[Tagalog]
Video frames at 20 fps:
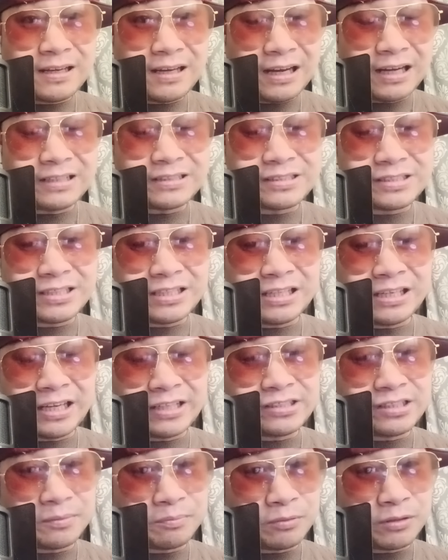at si
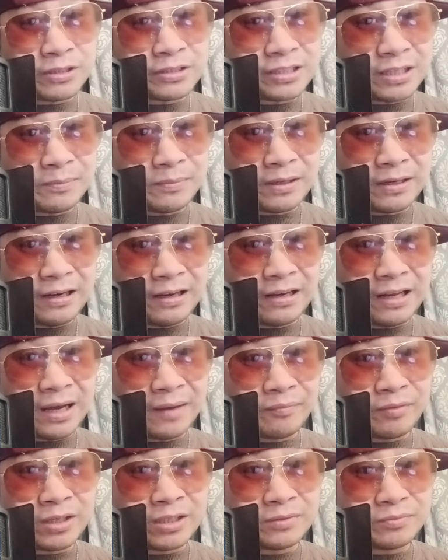Elijah Verse ang
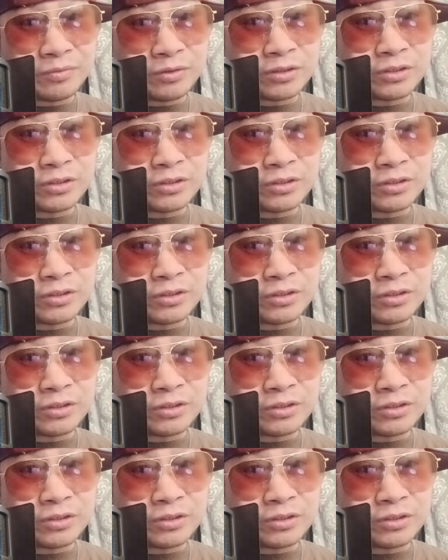maglalaban